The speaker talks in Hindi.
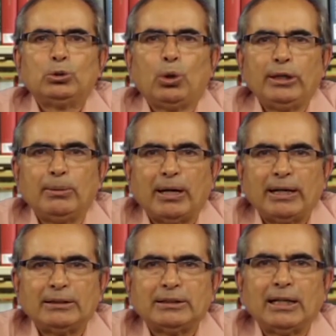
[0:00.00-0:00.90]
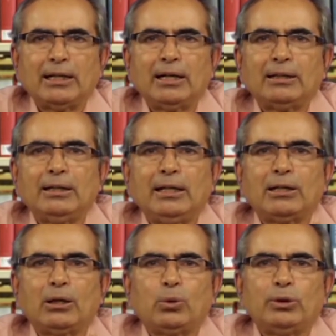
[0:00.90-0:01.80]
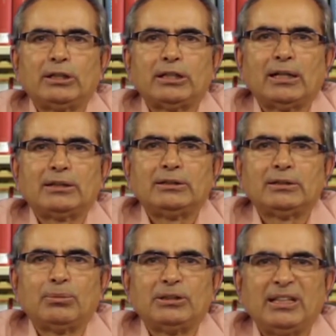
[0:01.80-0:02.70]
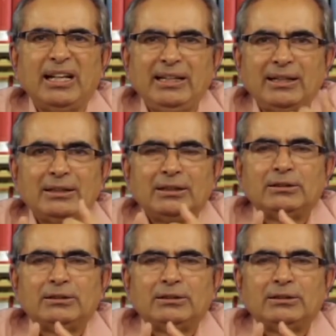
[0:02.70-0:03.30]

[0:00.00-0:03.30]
तो ये माना जाएगा कि लेखक को यथार्थ की समझ नहीं है